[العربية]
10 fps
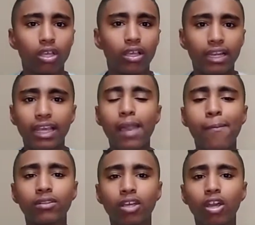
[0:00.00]
اللاعب
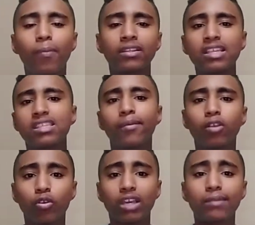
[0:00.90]
مدى رغبه لنادي
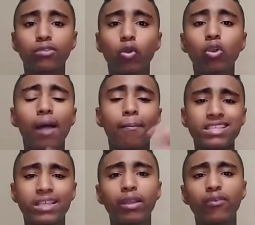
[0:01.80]
الزمالك والكلام ده كله اما
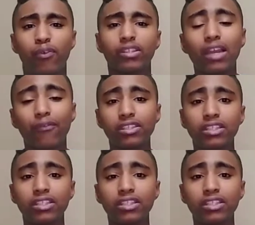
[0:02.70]
الزمالك في الفتره اللي فاتت